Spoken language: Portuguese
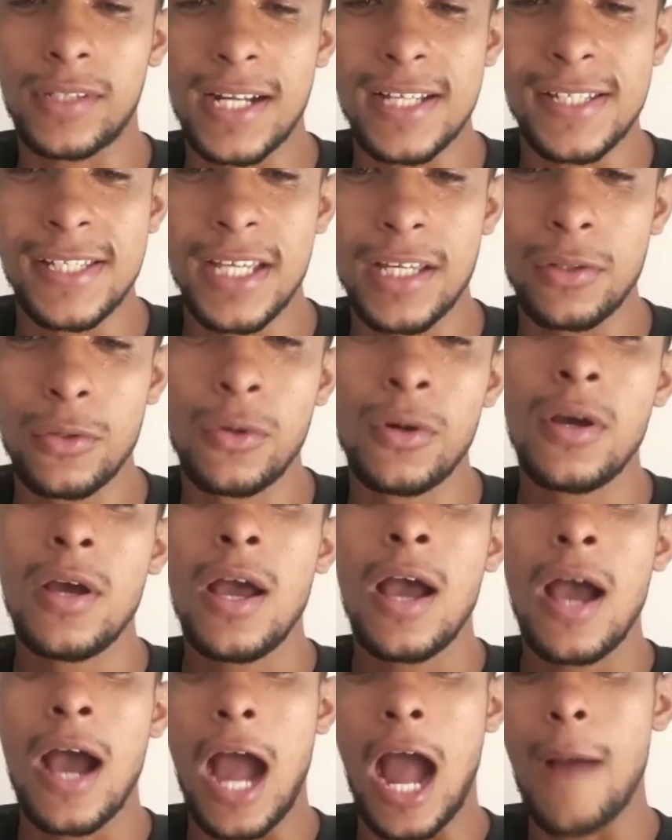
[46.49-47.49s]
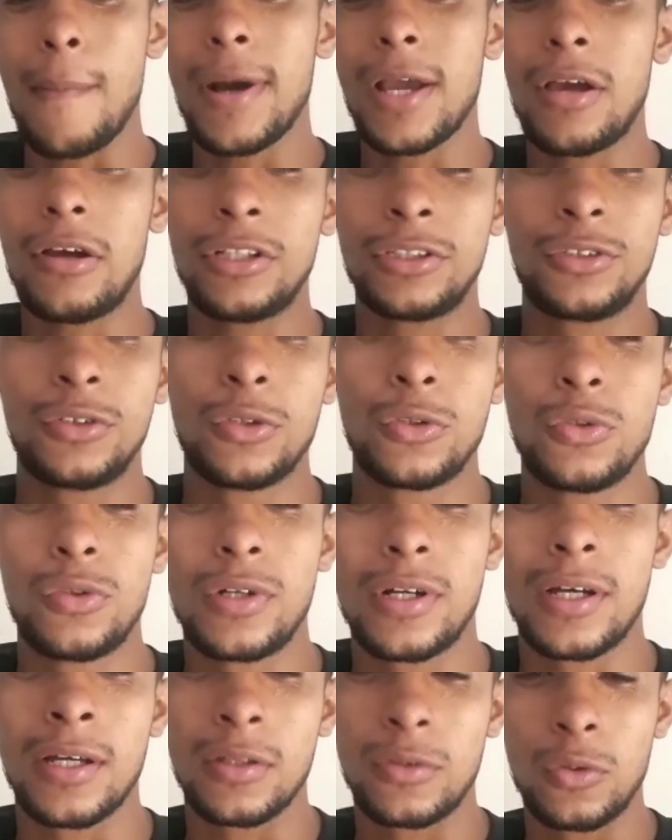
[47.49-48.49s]
Trazendo a maior
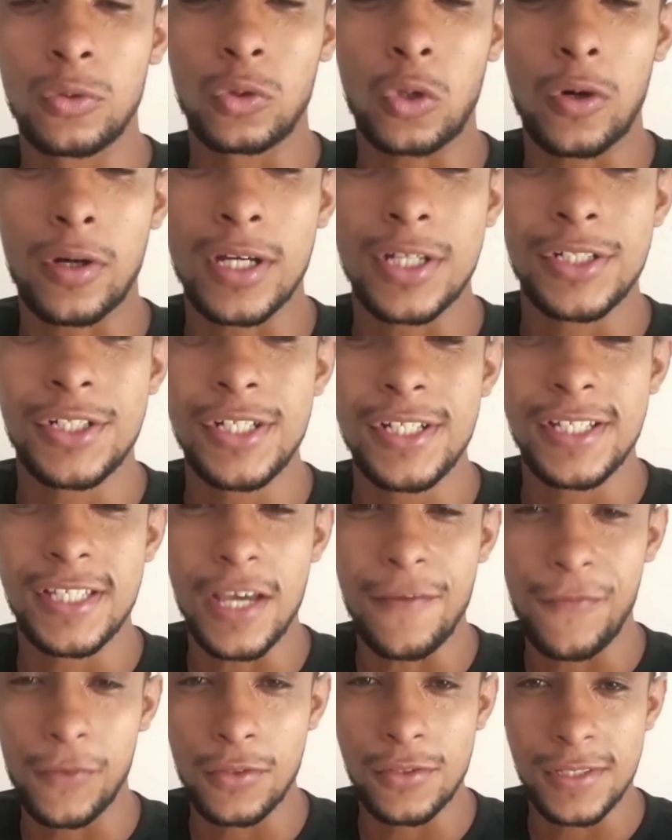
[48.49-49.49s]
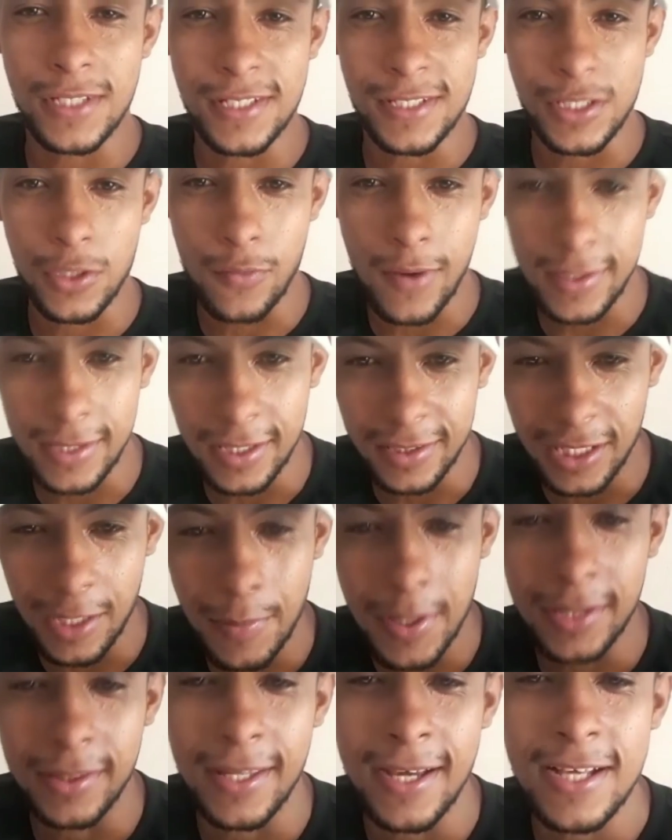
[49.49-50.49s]
estrutura do Tocantins F250
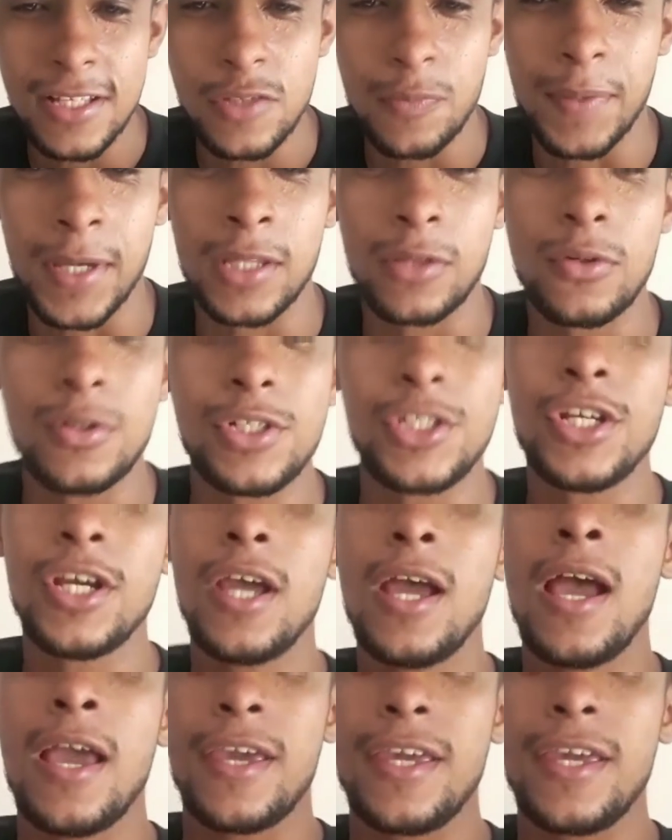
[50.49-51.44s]
Treme Terra Super Duty